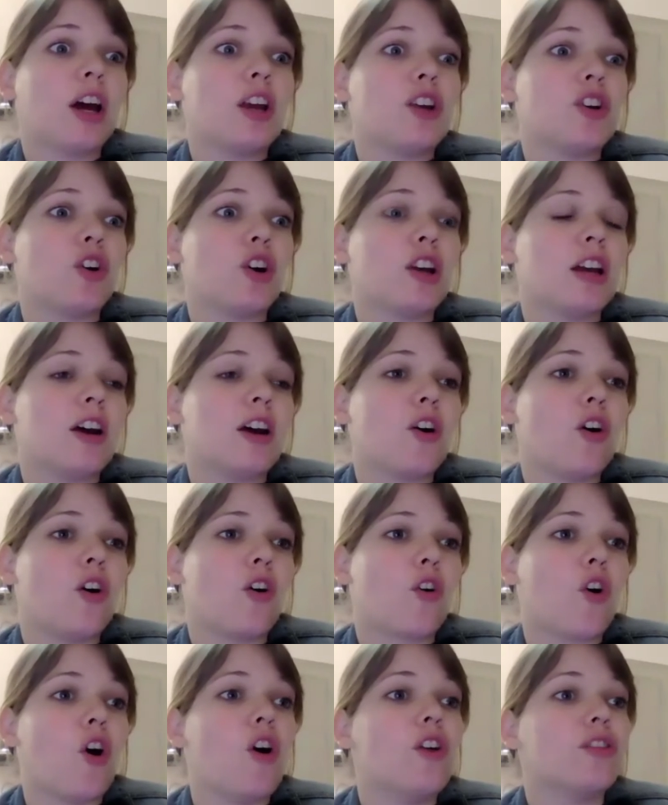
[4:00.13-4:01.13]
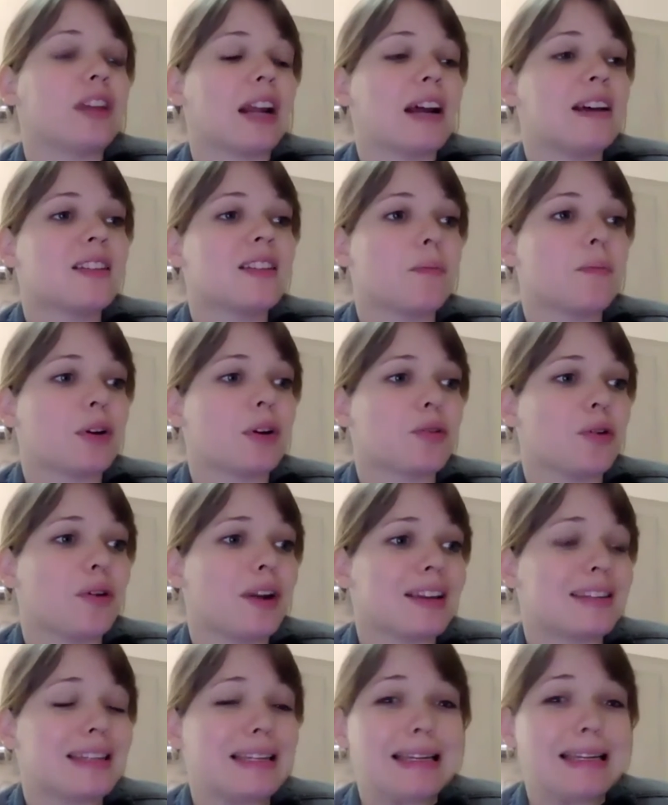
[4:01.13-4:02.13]
lo que yo quiero contra esa
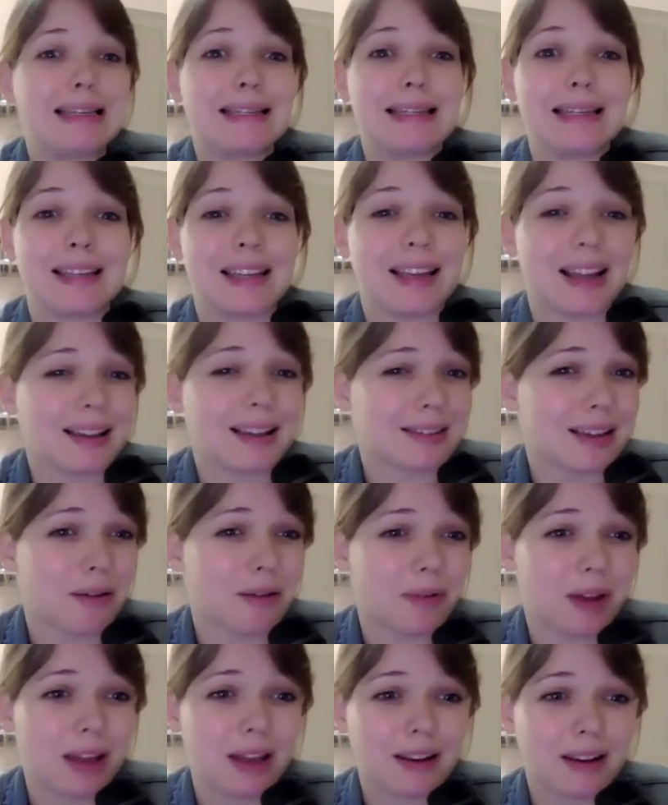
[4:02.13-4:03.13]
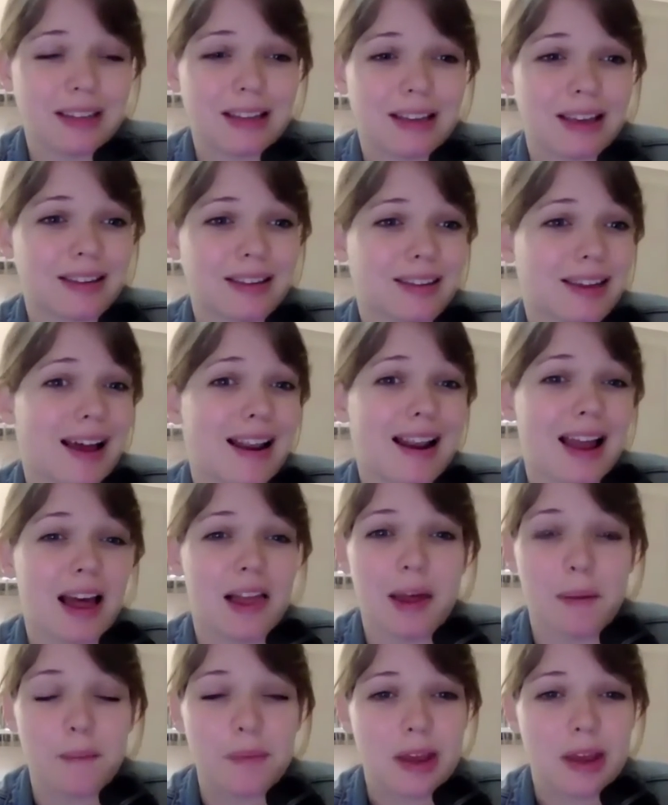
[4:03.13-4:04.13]
persona sin ni siquiera saber, sin que sea
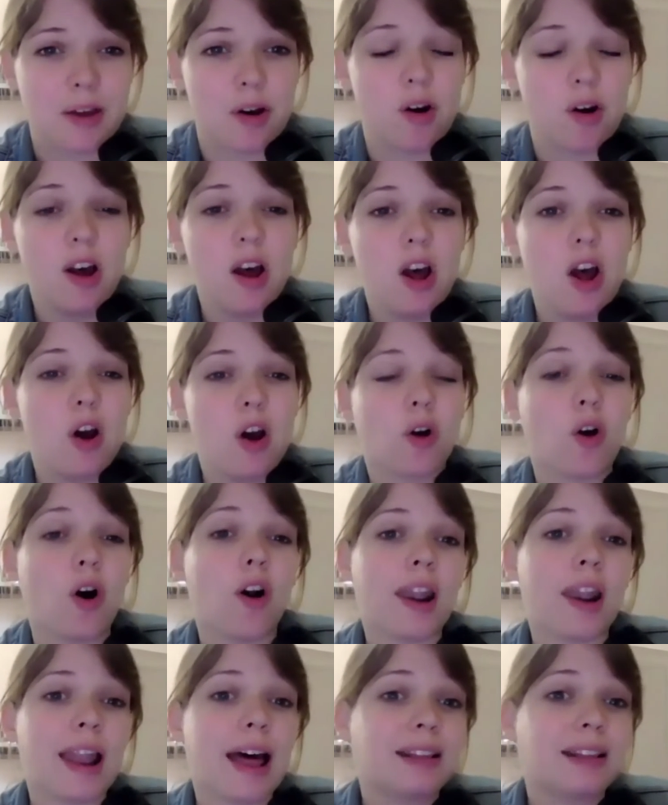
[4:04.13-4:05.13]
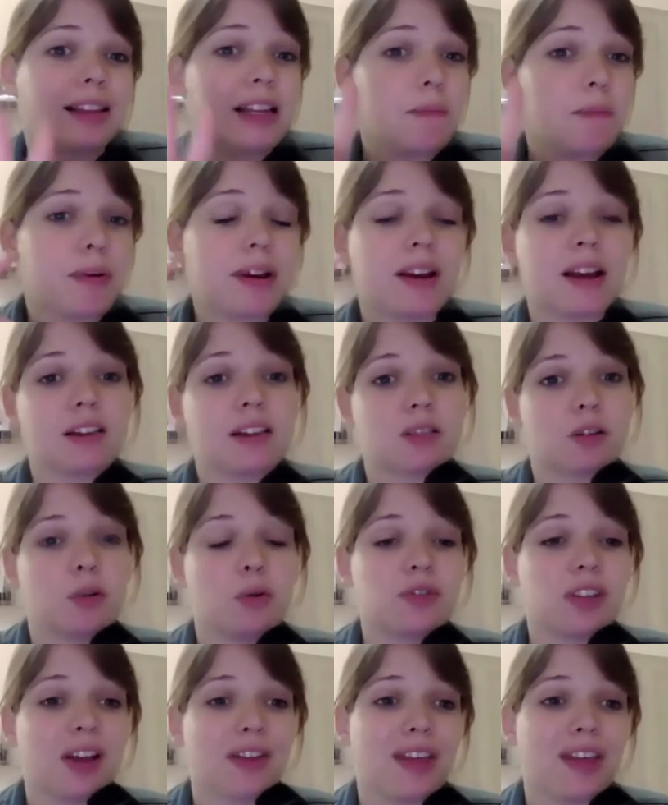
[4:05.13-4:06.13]
nada mío, con la típica
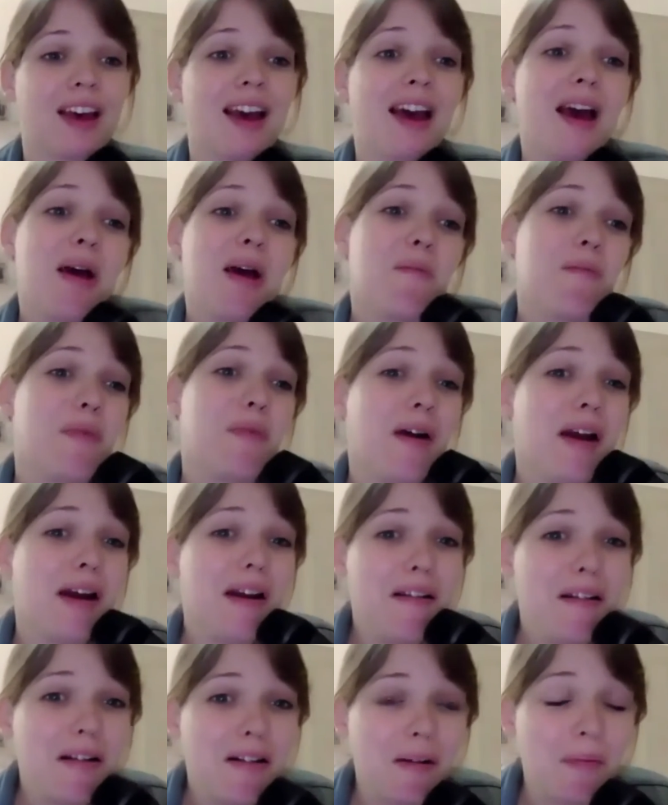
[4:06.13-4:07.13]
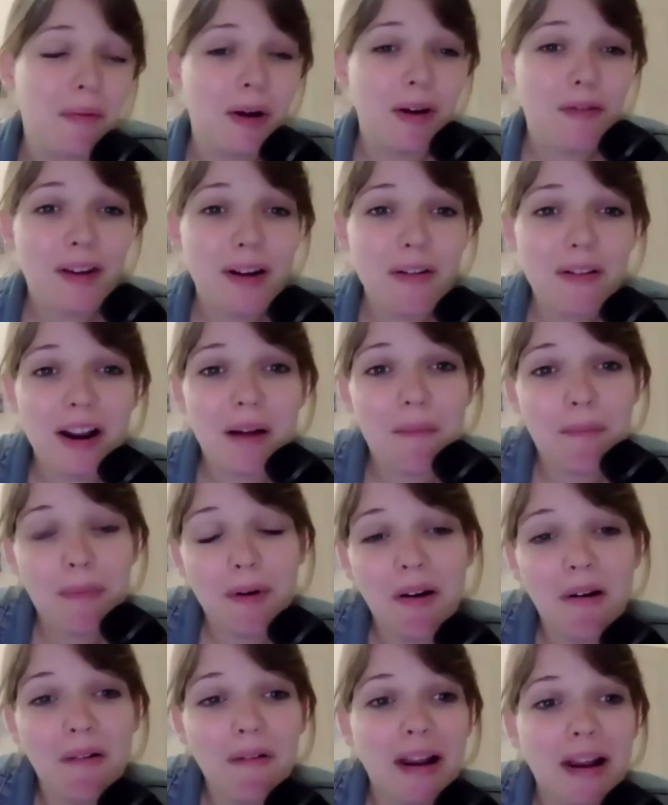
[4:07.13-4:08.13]
excusa de, bueno, como es figura
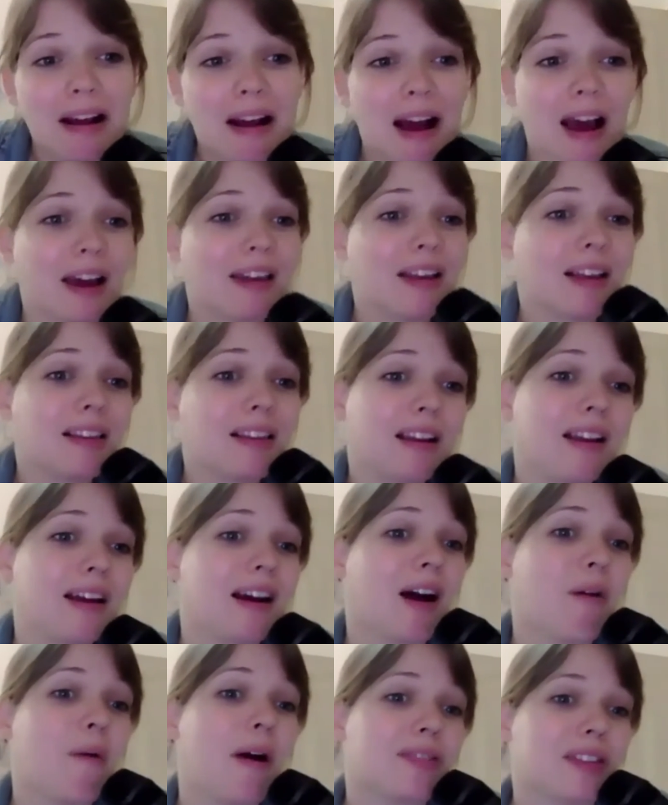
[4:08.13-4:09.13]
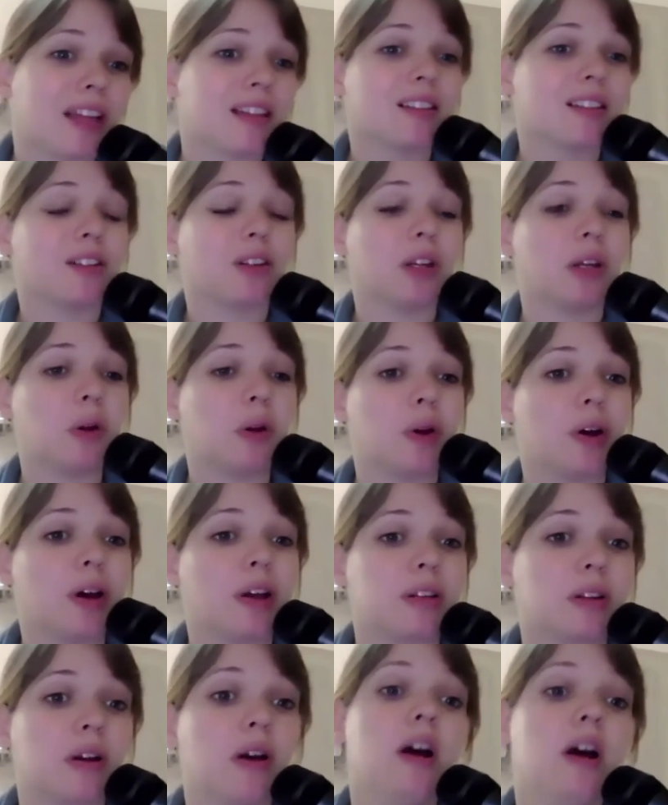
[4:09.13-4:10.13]
pública, ella tiene que aguantarse todo
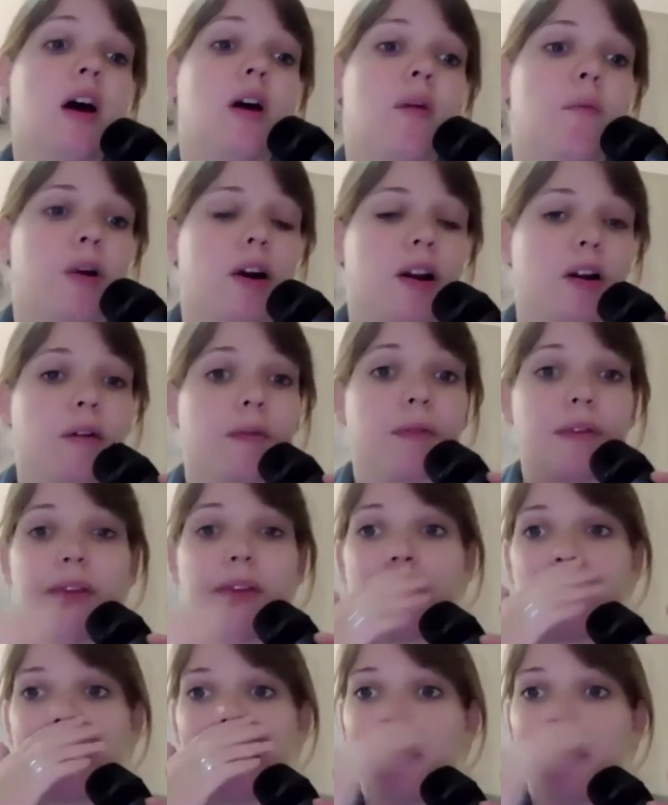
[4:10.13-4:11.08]
eso. Bueno,